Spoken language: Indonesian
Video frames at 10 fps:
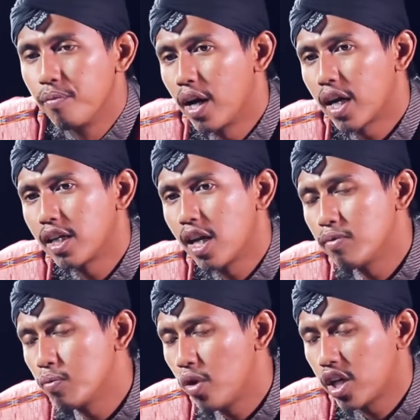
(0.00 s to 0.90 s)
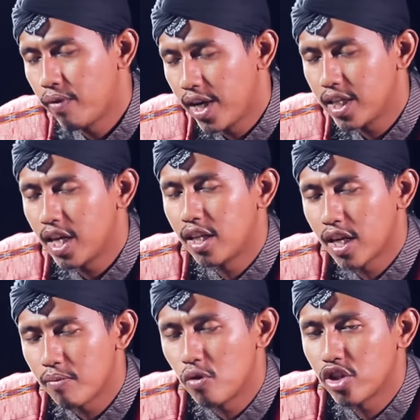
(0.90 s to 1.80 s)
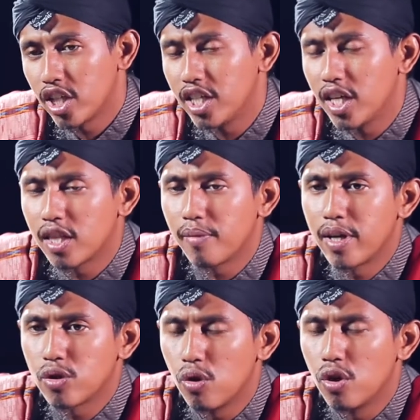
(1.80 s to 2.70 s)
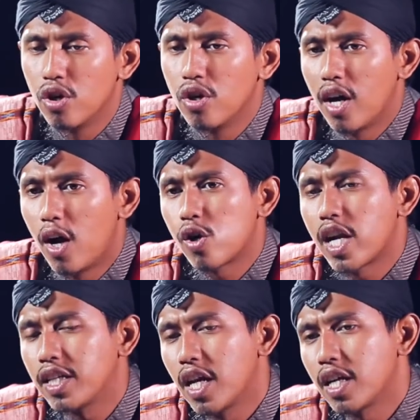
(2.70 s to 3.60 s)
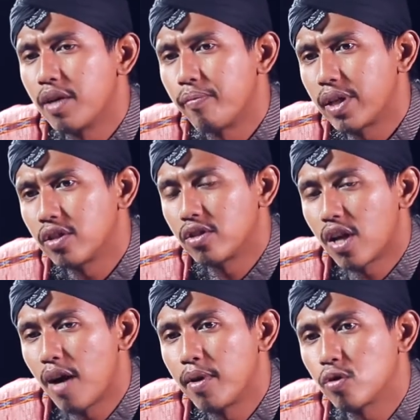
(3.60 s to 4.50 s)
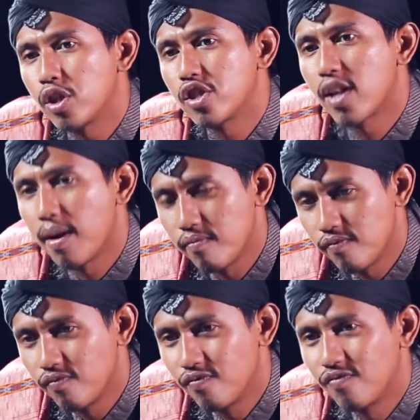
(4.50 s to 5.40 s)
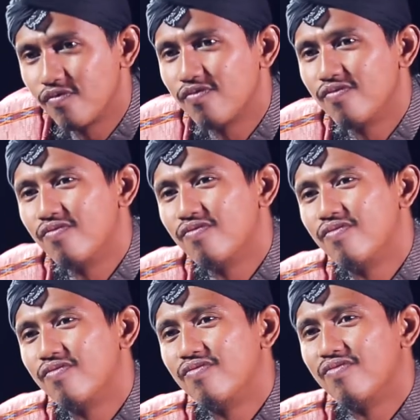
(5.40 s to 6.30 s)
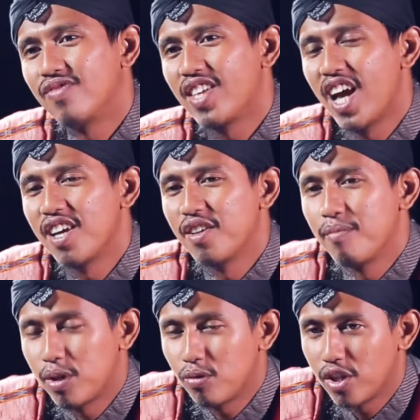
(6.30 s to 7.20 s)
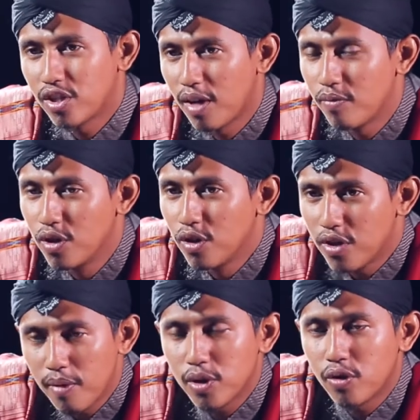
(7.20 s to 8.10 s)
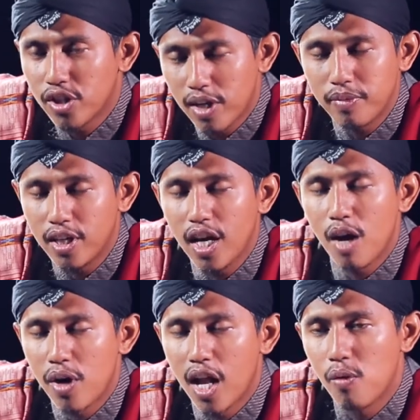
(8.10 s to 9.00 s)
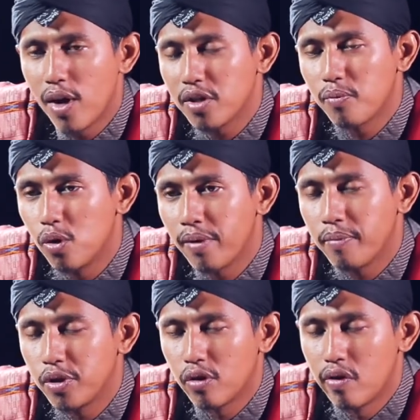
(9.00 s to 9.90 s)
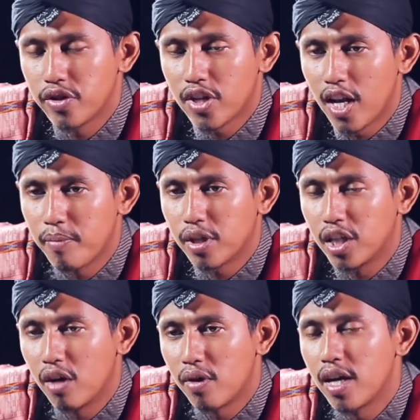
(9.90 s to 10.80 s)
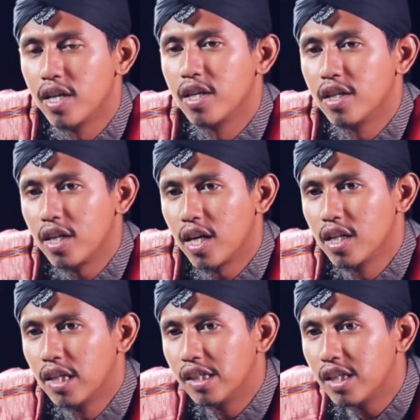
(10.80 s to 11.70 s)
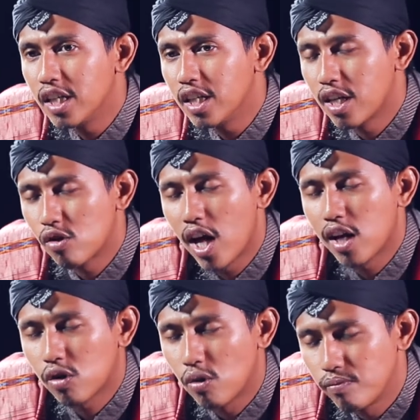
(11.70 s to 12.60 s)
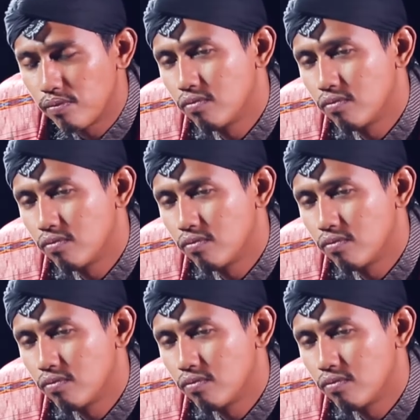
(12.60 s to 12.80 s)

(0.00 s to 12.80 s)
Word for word: Bahkan dalam sebuah riwayat dikatakan bahwasanya dia termasuk orang yang keempat setelah masuk Islam. Ya, masuk Islam. Dia masuk Islam di awal-awal sebelum Nabi SAW berdakwah ya di Darul Alkom.